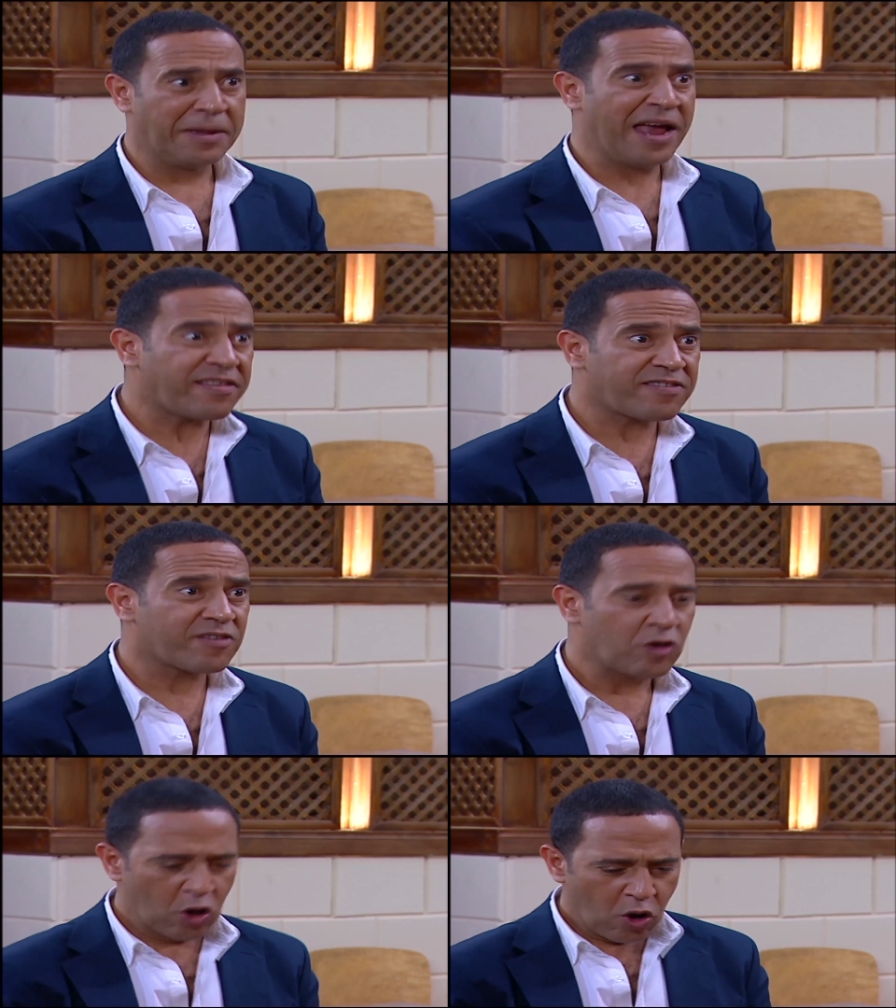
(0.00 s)

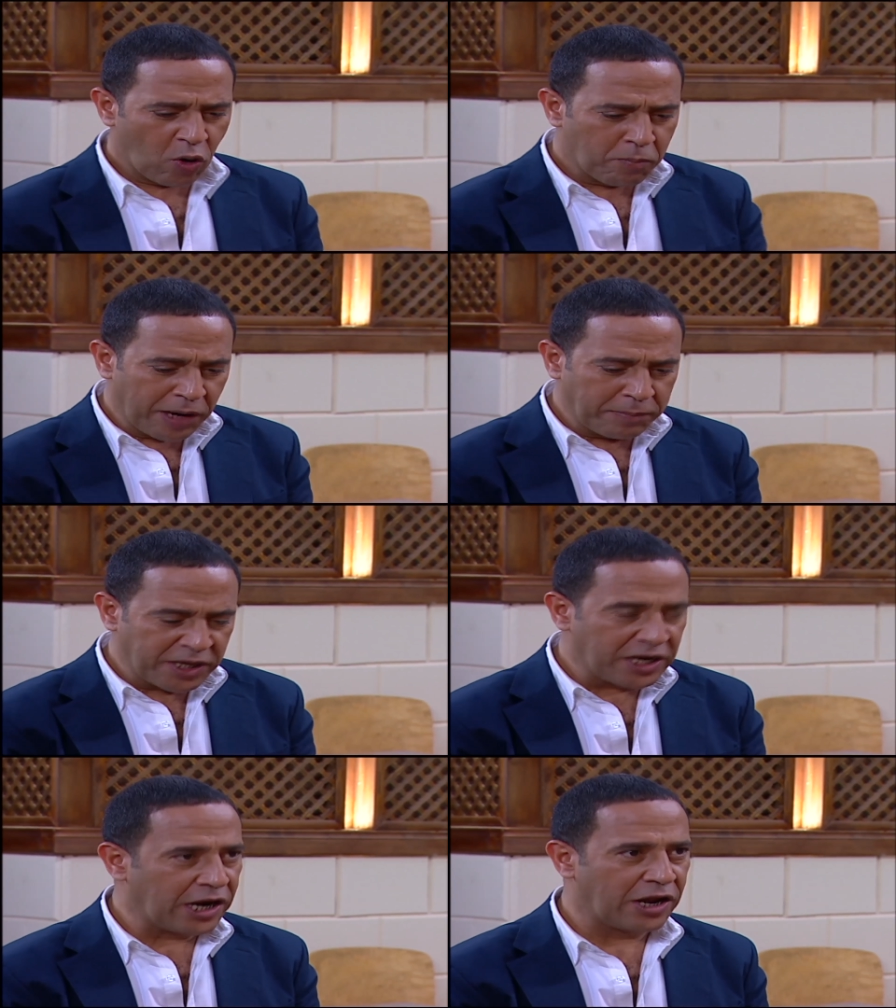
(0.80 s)
حماس اه امال
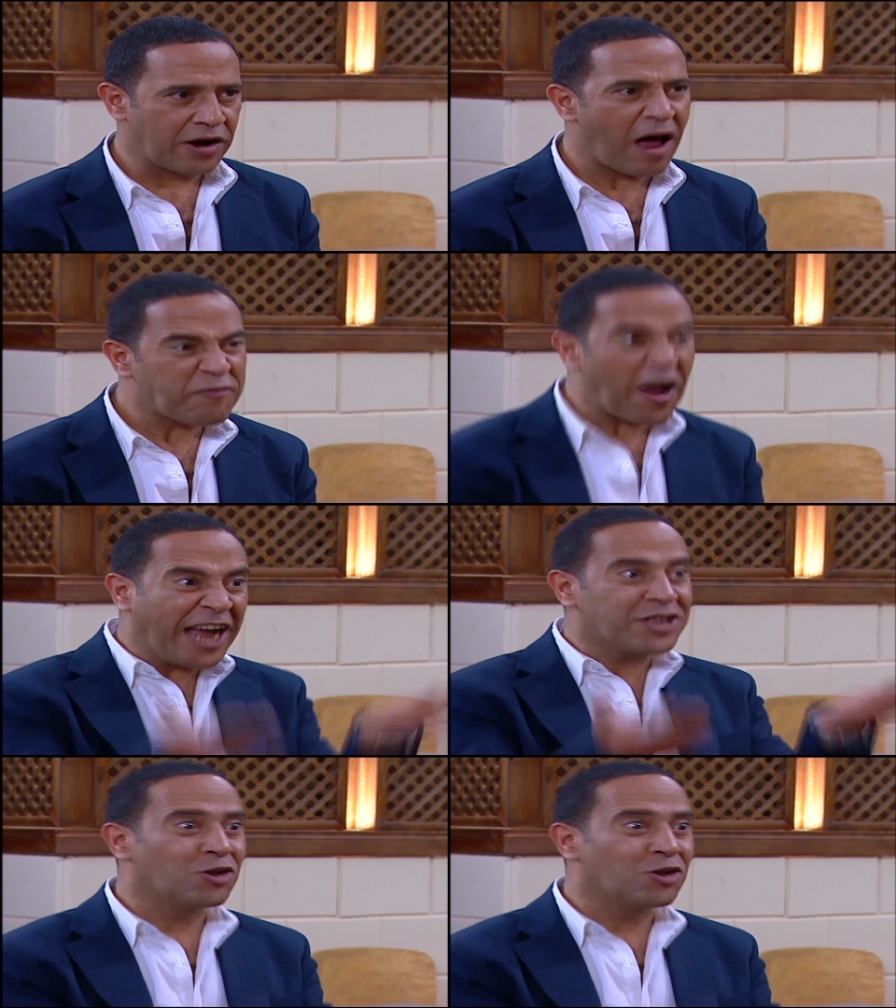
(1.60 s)
مين اللي رفح